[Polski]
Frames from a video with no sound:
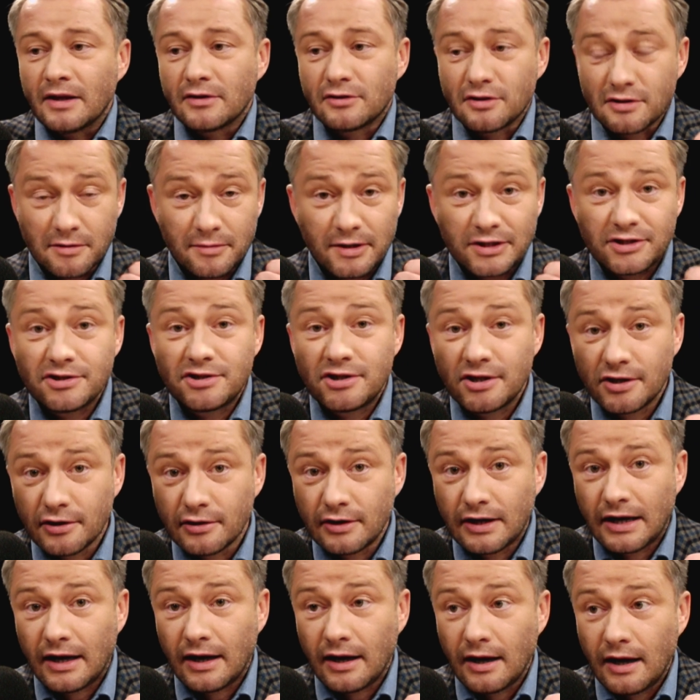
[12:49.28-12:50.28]
to zobaczycie
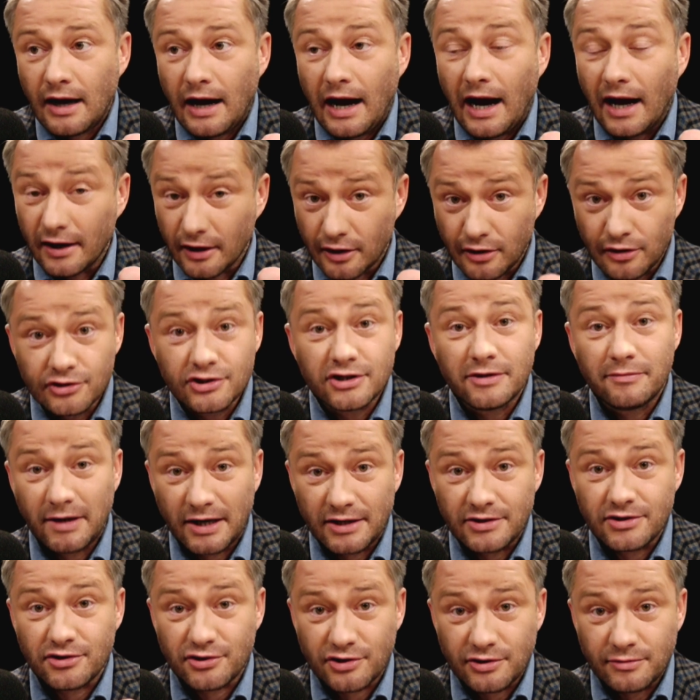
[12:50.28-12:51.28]
go na Ankorze
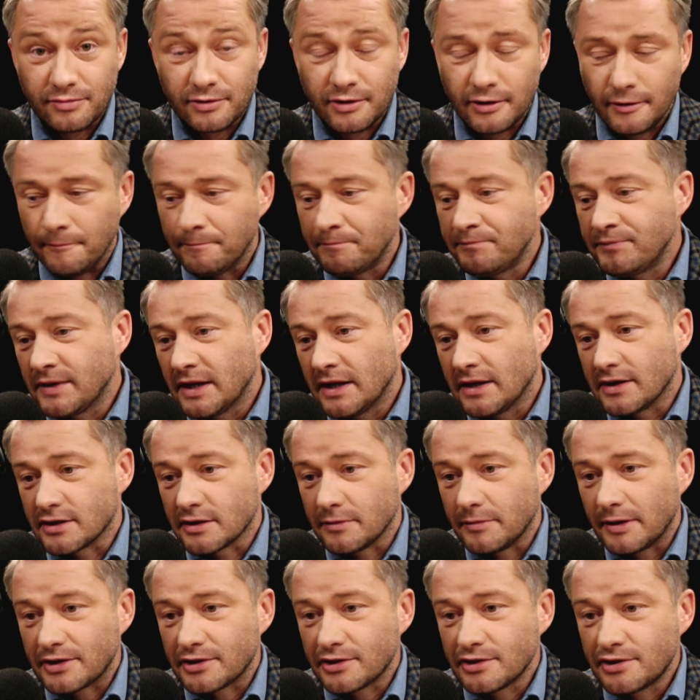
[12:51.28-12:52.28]
bardzo szybko.
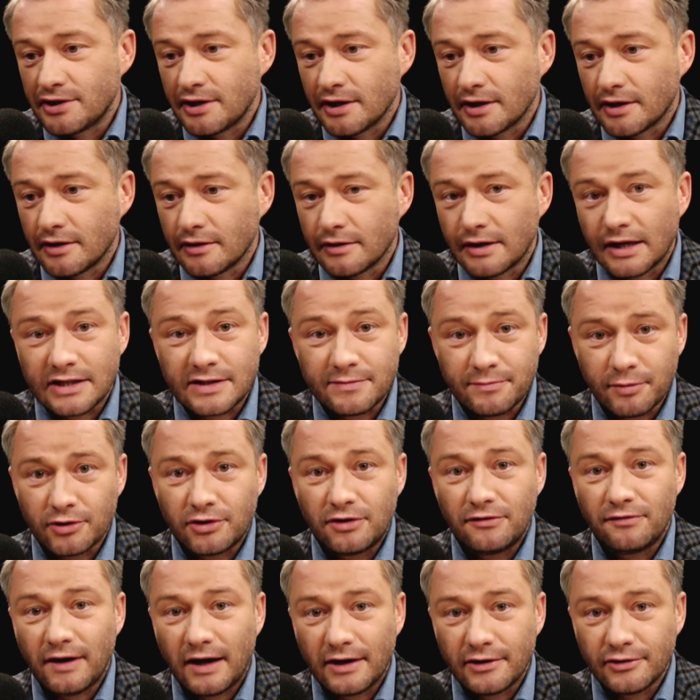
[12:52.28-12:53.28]
Zobaczycie go na
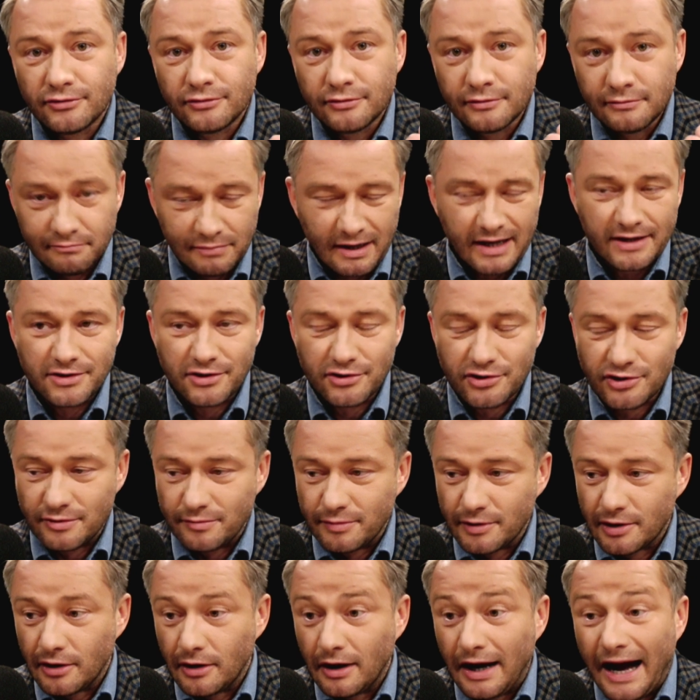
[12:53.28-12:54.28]
Spotify'u bardzo
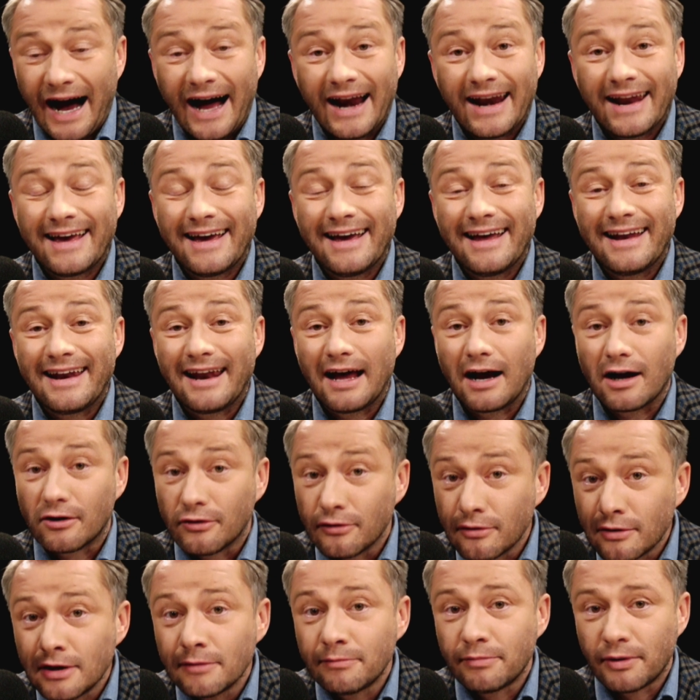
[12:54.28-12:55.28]
szybko, ale na
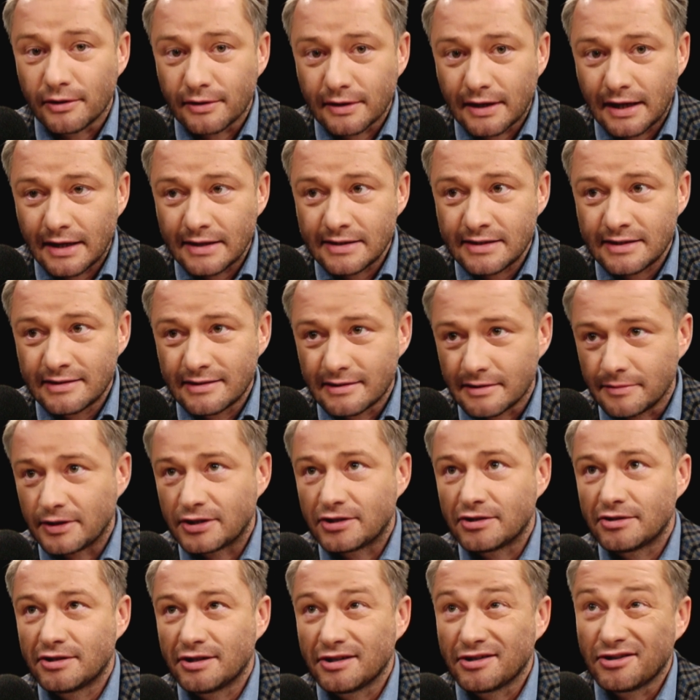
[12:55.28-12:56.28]
Google Podcast
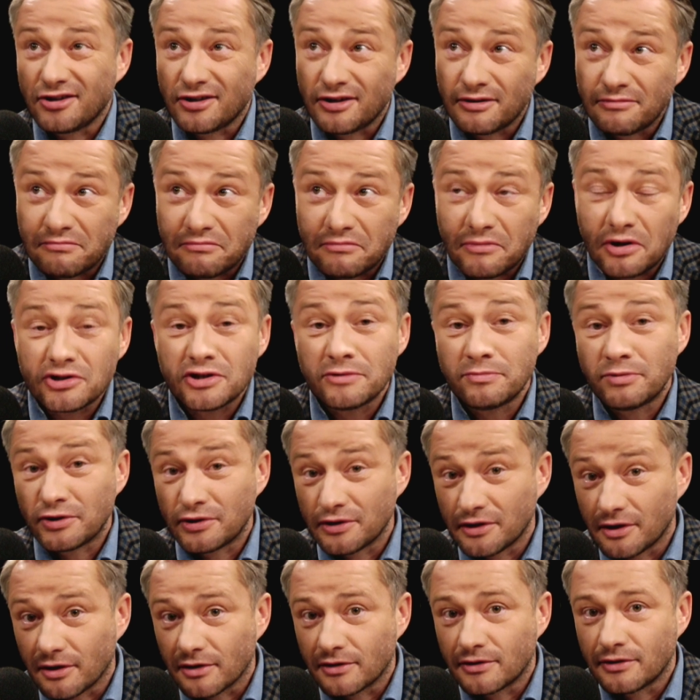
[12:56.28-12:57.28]
zobaczycie go może
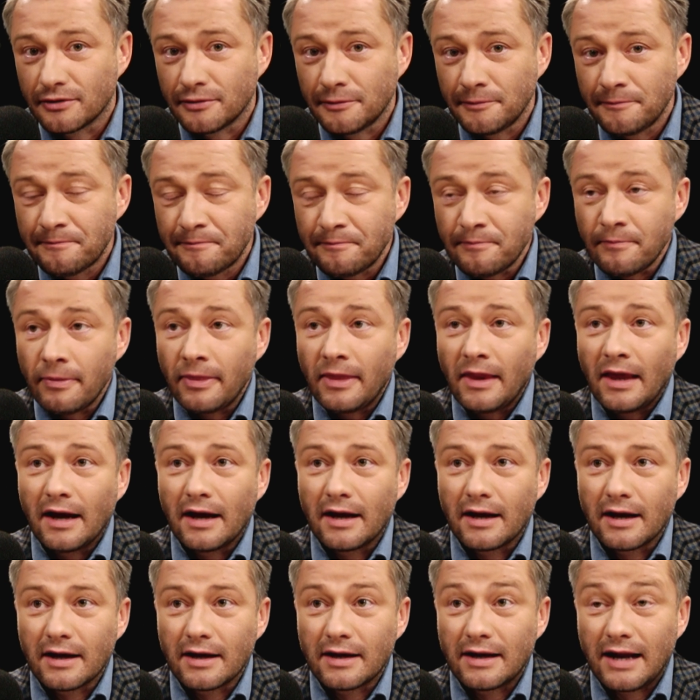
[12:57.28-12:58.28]
po tygodniu.
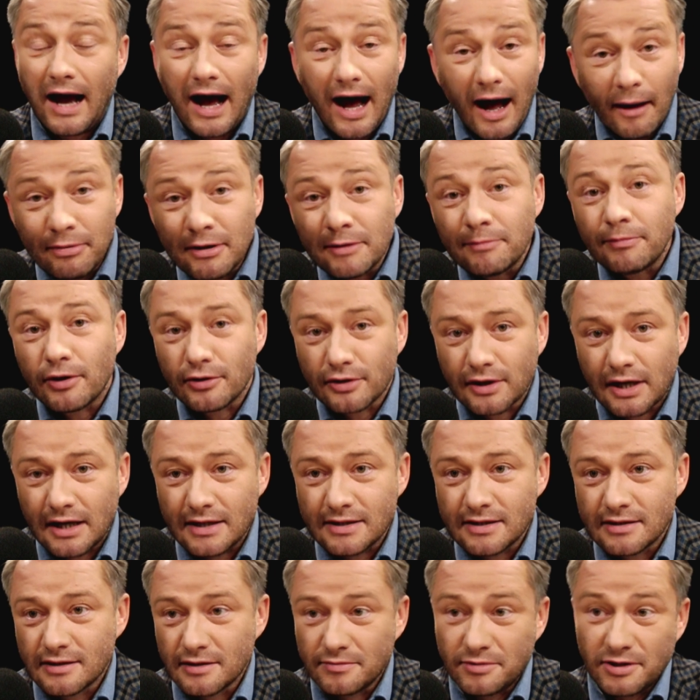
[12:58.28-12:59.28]
E, na Apple
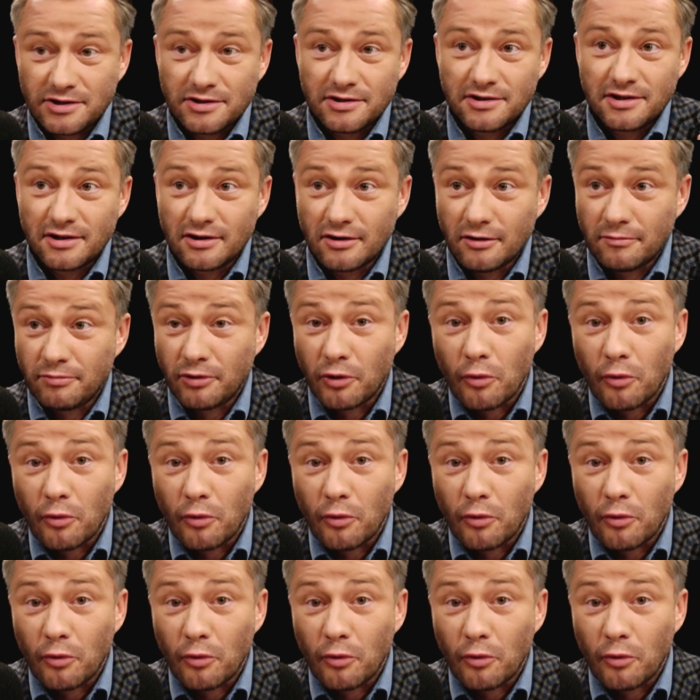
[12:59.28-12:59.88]
Podcast zobaczycie go